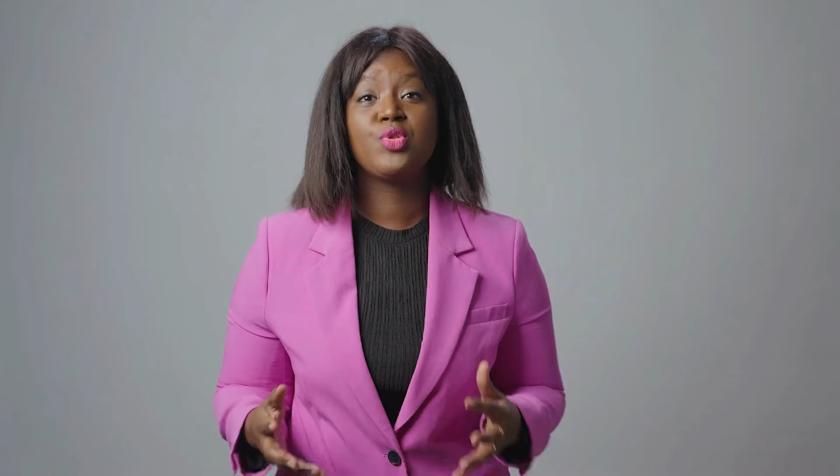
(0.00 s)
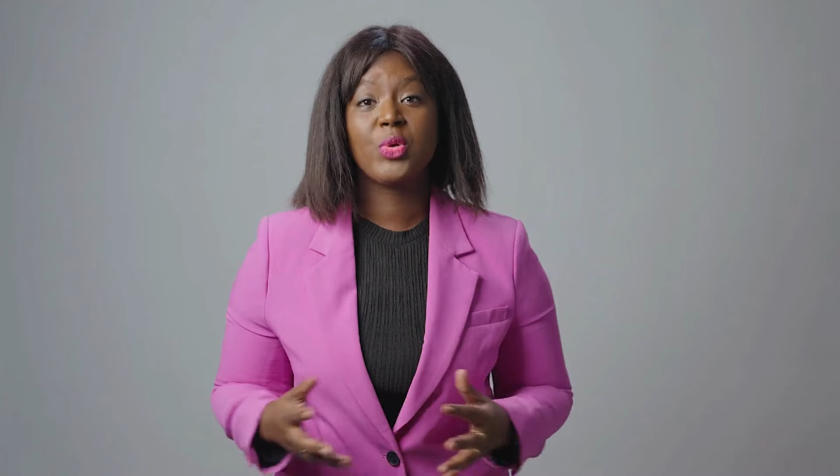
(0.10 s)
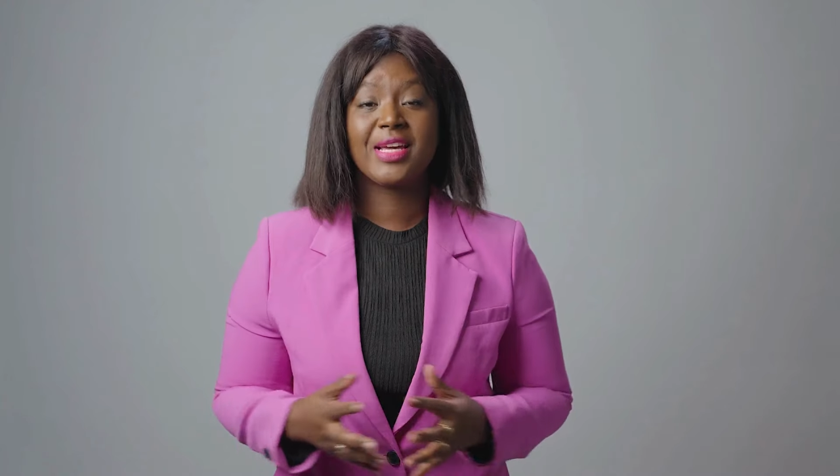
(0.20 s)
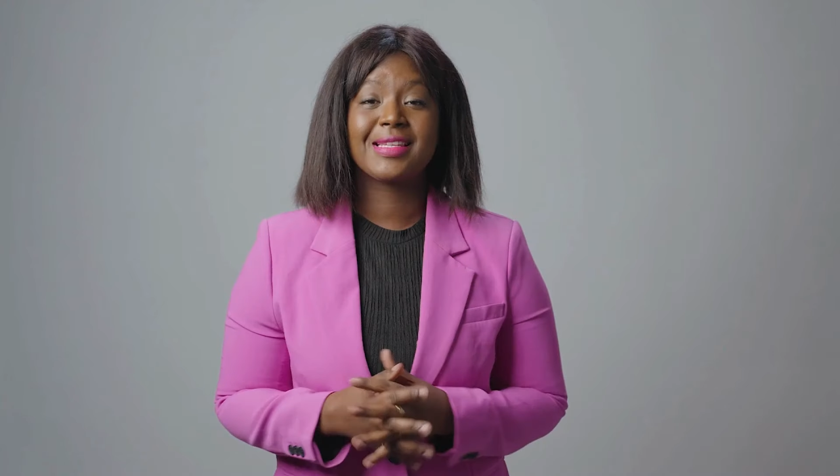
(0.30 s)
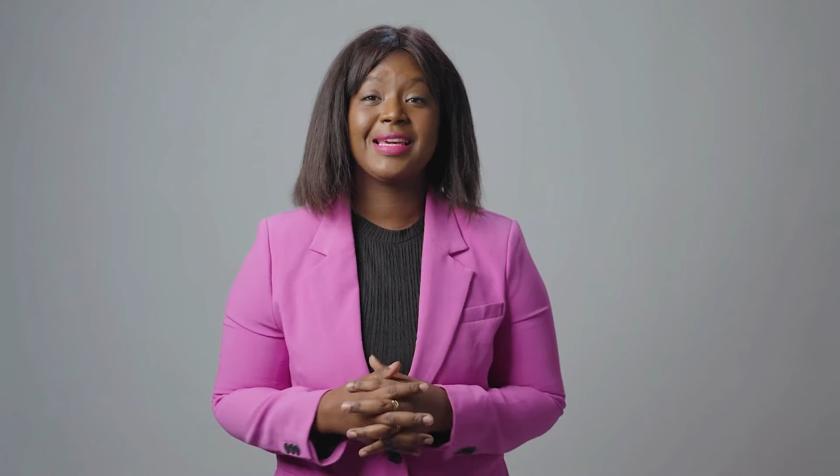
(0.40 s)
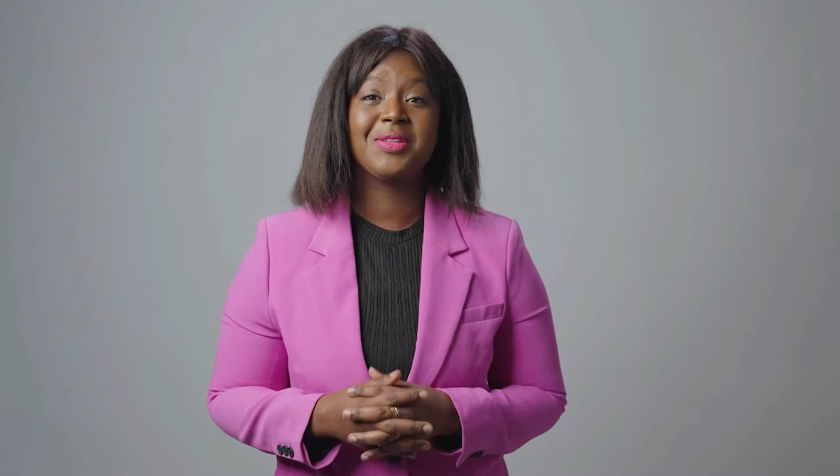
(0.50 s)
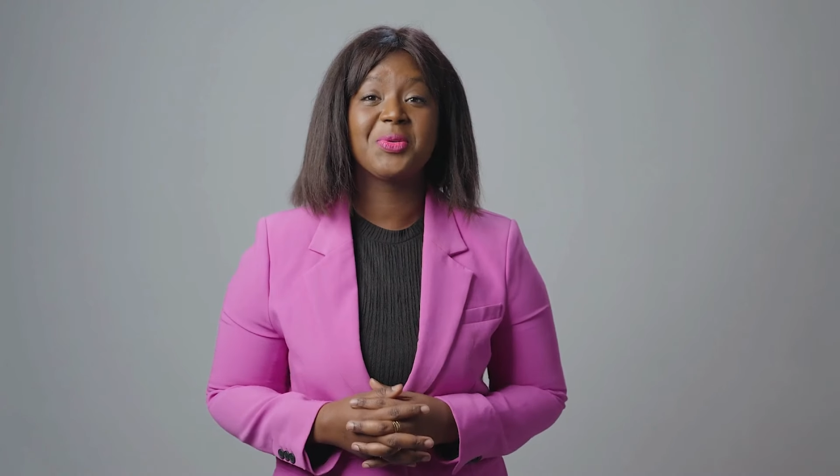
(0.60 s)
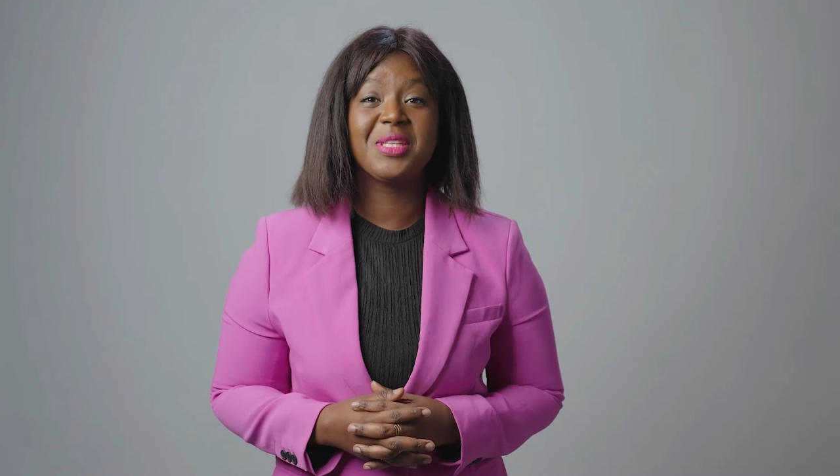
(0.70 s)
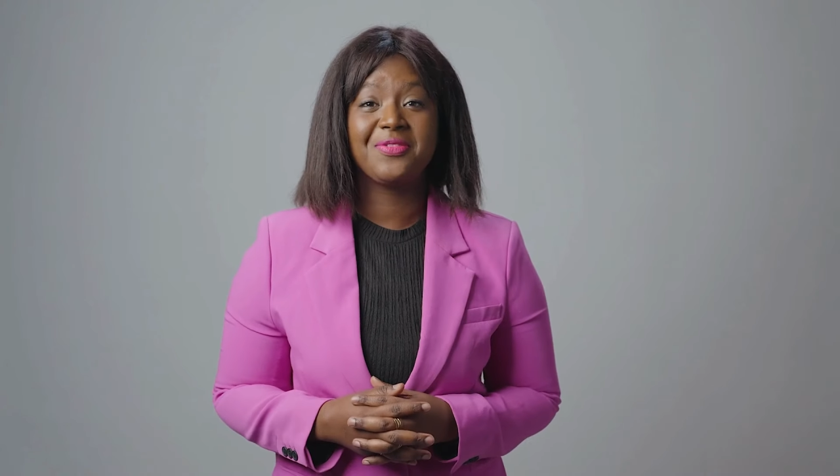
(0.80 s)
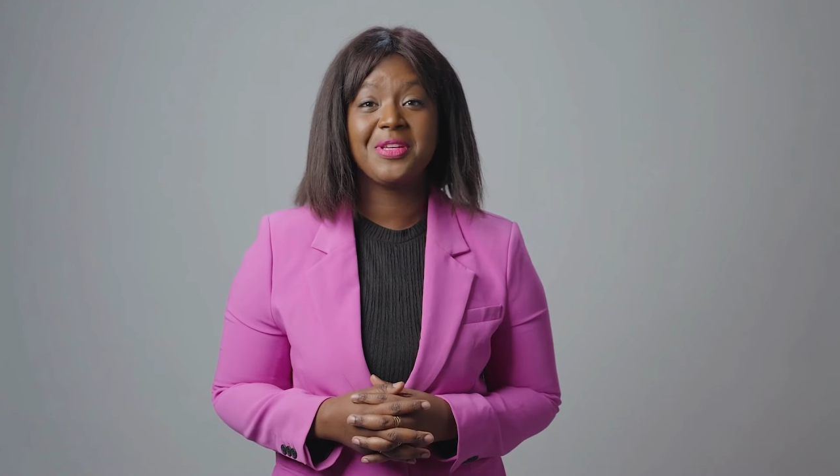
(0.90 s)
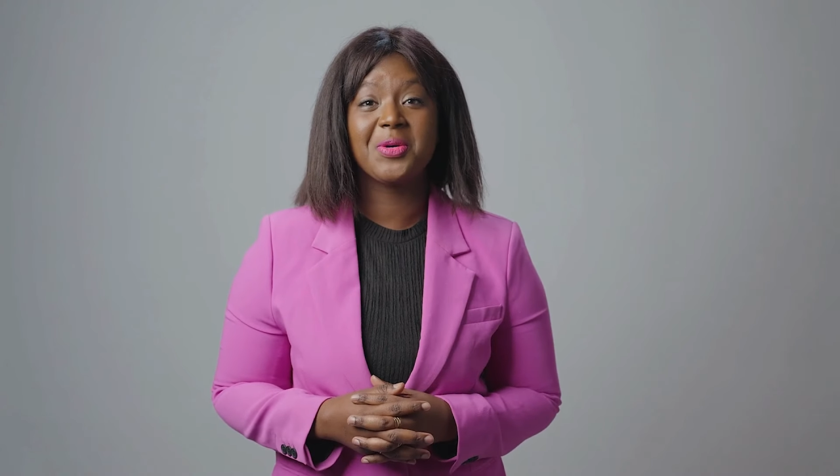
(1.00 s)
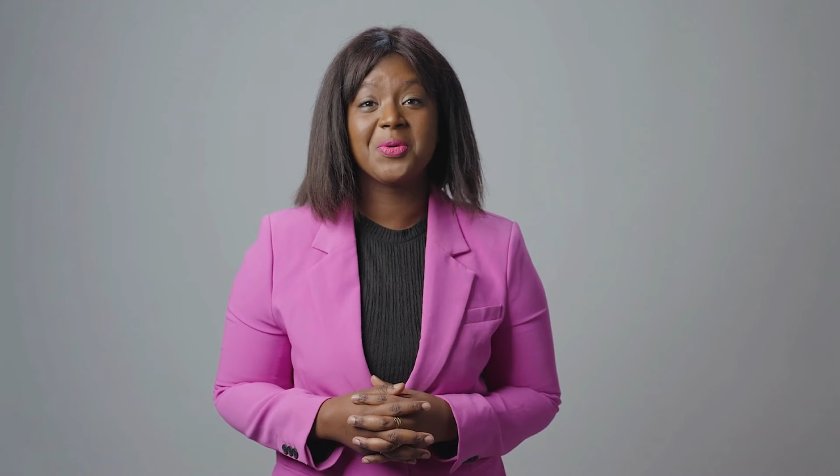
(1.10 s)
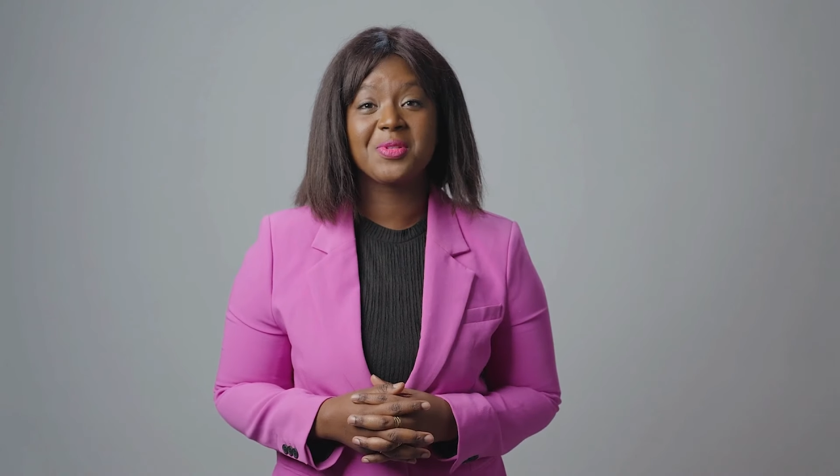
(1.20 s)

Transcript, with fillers: suis inscrite au défi Ose